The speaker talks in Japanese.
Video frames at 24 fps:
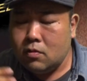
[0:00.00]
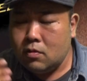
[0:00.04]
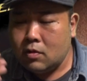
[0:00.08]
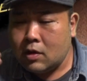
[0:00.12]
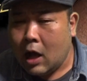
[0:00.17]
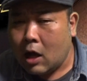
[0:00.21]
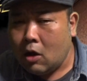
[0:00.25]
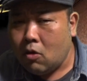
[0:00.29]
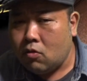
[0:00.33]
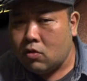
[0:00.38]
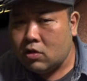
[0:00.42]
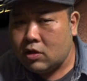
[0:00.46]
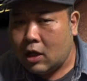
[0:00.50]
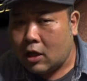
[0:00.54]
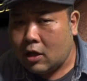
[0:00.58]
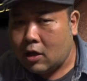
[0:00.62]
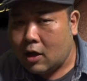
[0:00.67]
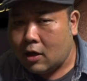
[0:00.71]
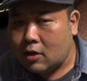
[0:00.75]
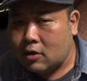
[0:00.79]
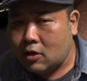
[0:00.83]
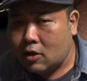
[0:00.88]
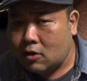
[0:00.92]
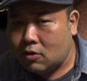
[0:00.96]
過去に
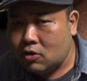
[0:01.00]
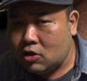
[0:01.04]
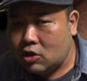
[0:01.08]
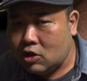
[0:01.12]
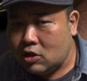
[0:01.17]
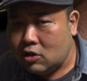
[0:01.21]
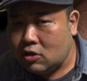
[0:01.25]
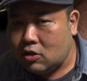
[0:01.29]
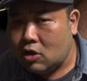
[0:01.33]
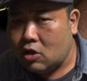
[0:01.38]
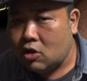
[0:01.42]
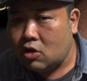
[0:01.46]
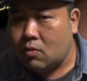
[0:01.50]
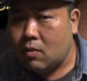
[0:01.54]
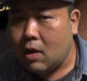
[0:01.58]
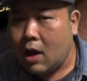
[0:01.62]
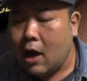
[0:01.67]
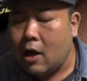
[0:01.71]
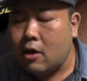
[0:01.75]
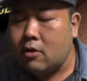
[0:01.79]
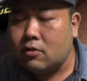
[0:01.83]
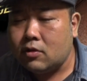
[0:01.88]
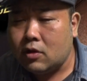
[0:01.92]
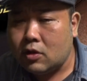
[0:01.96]
戦ってるシーンっていうのも
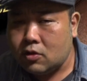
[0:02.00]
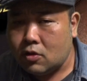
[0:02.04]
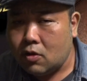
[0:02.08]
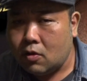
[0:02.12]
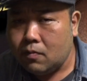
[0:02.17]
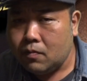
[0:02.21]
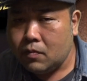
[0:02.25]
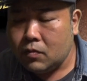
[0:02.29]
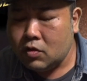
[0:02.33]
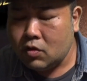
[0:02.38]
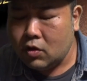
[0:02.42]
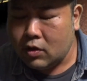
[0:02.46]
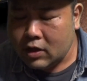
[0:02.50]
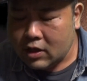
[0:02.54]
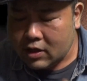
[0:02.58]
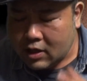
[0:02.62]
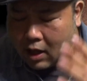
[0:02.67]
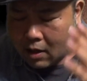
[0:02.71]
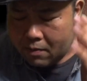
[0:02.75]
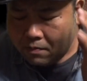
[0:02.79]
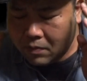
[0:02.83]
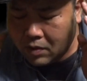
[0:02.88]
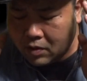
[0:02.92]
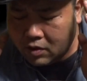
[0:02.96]
あるんですよ。それで
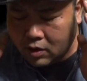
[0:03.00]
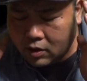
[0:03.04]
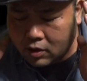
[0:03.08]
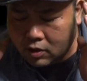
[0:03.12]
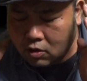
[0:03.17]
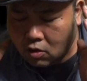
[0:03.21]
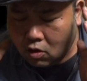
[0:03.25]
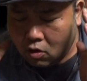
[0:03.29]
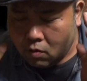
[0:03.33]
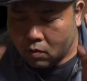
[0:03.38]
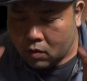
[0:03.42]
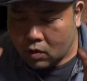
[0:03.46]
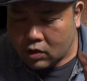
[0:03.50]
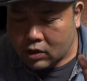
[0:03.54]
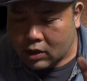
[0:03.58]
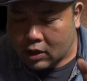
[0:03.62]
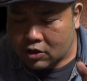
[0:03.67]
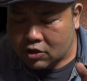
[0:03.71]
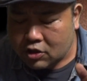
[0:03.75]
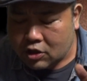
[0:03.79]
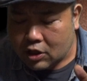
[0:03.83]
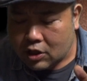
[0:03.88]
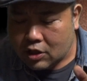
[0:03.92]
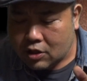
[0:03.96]
断片的に思い
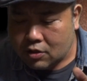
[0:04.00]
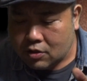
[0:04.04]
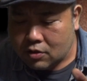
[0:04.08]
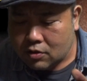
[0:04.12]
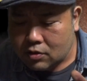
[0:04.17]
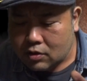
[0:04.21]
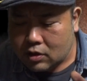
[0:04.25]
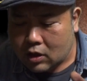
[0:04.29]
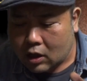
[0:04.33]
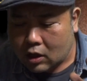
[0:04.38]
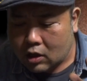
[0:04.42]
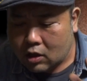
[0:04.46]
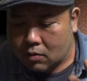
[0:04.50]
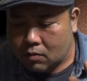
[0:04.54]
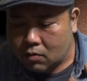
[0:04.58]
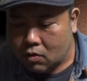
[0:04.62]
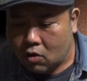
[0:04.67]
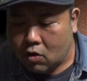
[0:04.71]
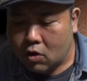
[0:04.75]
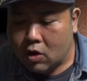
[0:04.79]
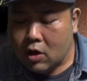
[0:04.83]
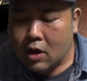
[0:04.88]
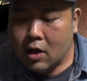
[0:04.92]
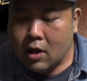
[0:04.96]
出していくんだけど
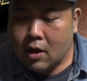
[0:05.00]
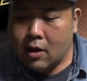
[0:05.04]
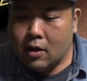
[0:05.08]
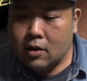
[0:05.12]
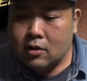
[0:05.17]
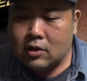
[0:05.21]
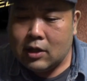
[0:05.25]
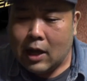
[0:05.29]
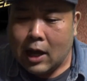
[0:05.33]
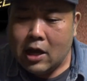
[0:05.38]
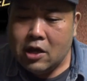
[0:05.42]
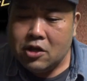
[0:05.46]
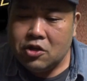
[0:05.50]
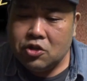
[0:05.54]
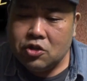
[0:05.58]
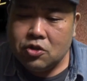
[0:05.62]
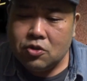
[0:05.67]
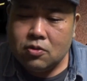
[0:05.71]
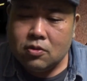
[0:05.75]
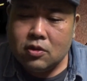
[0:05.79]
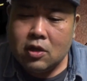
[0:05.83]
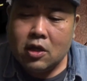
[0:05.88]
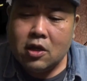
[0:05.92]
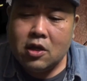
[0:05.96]
も、最
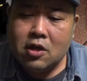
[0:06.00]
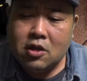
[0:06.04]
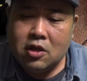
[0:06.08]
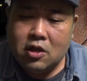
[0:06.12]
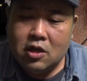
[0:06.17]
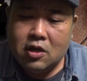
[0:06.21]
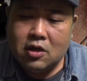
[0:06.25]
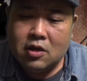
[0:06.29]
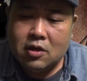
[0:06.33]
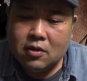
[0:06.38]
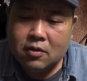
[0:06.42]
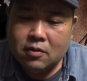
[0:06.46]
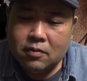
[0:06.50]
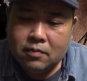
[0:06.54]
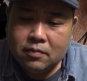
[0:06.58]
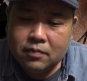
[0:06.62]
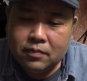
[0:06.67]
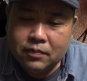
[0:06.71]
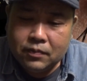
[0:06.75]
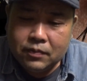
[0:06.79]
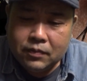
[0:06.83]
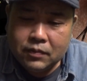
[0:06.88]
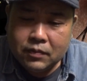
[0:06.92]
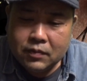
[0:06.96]
終的に、
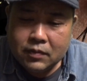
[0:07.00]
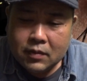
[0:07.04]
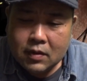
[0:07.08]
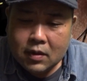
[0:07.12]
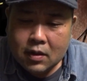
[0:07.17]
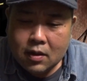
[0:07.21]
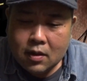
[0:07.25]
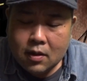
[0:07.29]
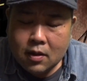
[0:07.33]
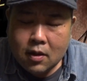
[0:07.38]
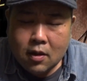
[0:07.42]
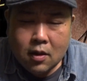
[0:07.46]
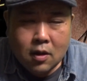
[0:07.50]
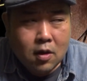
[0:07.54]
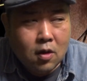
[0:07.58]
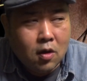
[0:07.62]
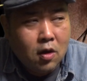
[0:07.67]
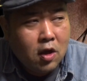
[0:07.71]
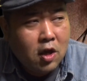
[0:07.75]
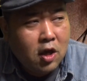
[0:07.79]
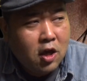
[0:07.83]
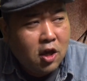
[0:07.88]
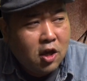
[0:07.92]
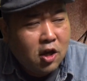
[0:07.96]

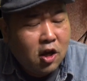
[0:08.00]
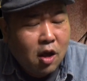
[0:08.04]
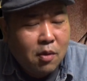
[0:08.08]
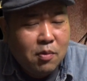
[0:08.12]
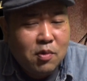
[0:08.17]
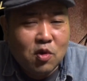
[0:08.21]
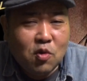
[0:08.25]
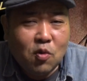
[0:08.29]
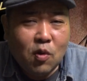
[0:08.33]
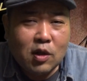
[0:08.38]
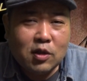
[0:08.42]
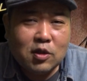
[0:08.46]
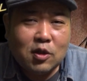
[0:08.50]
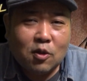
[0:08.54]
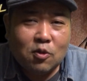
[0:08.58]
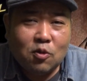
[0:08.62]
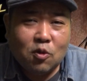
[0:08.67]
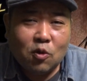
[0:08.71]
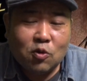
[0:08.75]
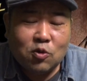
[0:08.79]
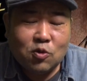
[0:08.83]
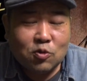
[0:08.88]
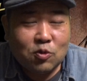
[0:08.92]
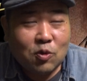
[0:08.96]
映画見終わった
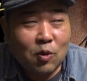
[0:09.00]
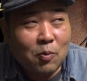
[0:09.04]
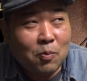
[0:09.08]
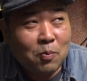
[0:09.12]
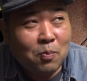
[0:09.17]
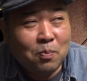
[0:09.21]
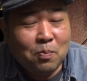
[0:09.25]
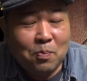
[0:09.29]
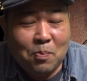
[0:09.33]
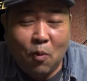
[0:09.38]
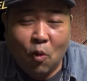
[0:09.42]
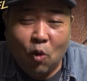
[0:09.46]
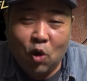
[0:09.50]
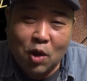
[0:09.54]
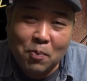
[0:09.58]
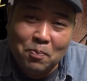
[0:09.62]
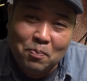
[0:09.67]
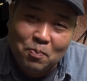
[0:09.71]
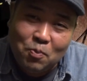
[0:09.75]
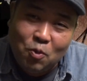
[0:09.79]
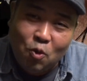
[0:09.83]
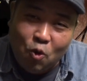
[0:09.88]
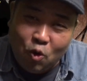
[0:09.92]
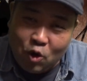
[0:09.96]
と、ちょっと、俺、
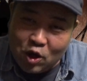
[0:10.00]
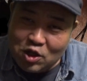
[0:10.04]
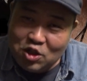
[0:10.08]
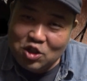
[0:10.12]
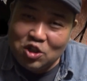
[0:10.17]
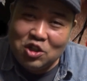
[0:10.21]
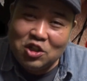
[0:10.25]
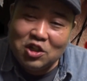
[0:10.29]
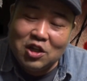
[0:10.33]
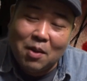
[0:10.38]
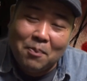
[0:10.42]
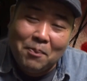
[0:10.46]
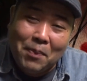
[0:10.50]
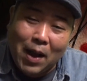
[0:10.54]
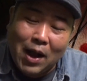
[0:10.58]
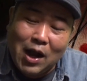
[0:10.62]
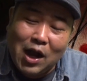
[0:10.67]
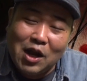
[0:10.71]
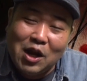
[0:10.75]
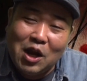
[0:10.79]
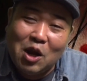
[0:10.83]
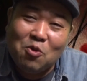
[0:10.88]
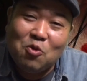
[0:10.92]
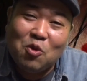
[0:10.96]
俺自身が
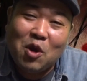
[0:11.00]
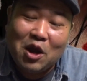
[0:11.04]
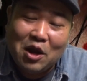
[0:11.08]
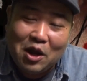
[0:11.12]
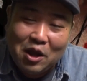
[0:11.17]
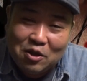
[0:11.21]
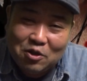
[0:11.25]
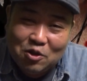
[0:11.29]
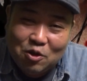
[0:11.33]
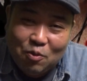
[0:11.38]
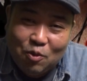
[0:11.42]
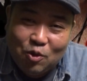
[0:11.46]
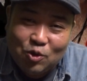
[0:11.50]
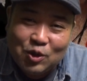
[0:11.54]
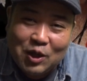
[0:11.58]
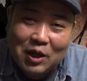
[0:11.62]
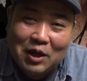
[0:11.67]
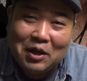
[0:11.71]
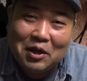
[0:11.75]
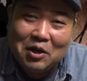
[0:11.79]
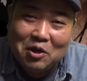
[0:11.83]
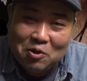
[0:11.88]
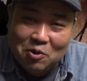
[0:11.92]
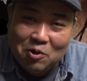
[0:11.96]
バカなのかなと思った
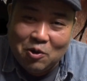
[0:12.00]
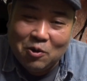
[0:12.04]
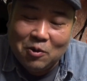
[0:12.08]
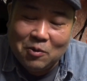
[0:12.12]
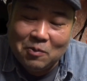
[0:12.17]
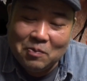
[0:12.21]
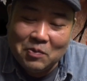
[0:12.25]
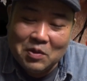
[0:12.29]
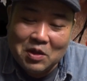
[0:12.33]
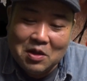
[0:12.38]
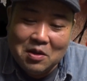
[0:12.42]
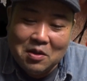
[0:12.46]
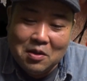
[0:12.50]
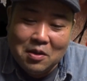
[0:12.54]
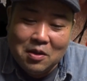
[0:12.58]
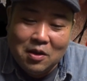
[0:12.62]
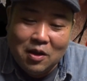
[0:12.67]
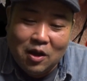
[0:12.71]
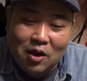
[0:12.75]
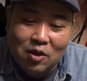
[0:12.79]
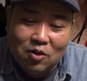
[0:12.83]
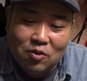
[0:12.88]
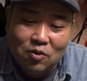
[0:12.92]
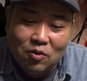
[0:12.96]
んだけど、
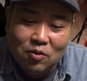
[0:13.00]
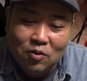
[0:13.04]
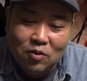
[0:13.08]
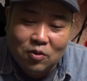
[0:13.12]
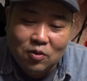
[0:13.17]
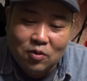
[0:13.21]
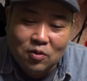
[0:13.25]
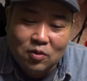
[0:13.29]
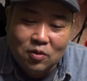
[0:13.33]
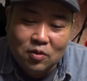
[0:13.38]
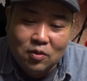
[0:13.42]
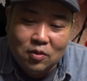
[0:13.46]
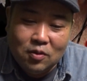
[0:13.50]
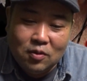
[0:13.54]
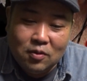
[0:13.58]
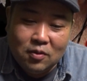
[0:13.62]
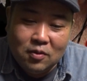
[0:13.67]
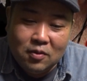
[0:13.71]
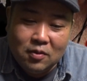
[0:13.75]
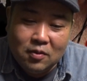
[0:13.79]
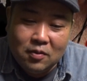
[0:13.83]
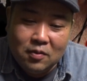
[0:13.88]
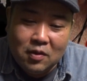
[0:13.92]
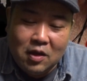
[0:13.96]
あの、
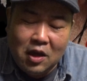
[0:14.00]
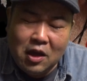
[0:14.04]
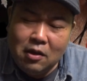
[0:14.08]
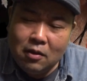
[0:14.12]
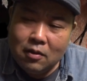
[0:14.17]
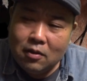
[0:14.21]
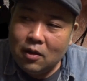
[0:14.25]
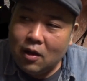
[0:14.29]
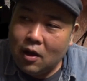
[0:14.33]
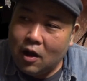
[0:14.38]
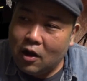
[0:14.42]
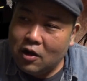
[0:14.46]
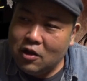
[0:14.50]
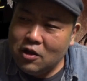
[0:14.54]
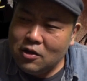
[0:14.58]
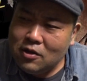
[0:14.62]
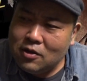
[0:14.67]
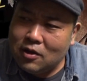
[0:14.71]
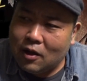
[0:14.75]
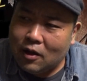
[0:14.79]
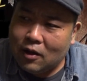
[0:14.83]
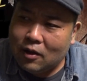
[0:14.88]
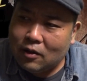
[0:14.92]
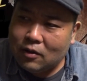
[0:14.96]
え、
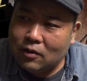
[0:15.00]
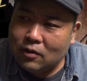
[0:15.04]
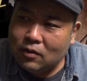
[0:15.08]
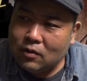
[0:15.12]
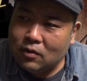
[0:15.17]
アリータ、